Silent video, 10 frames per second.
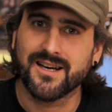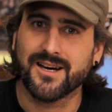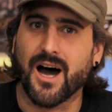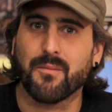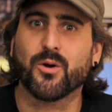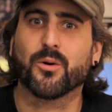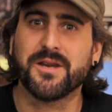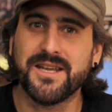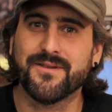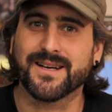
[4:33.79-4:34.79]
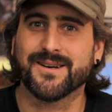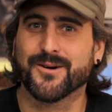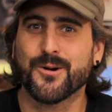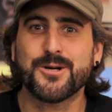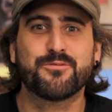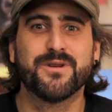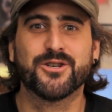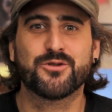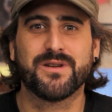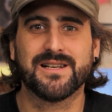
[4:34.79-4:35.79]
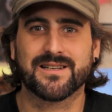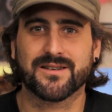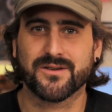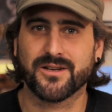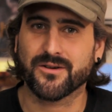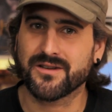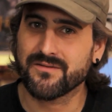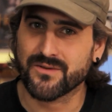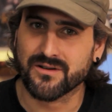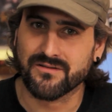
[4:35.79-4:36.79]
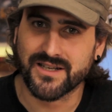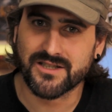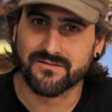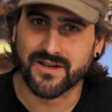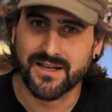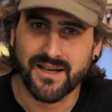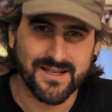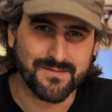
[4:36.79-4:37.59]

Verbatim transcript: äh, aber noch nie mal, äh, Rollenspiel gespielt hat oder noch nie auf einer Convention war,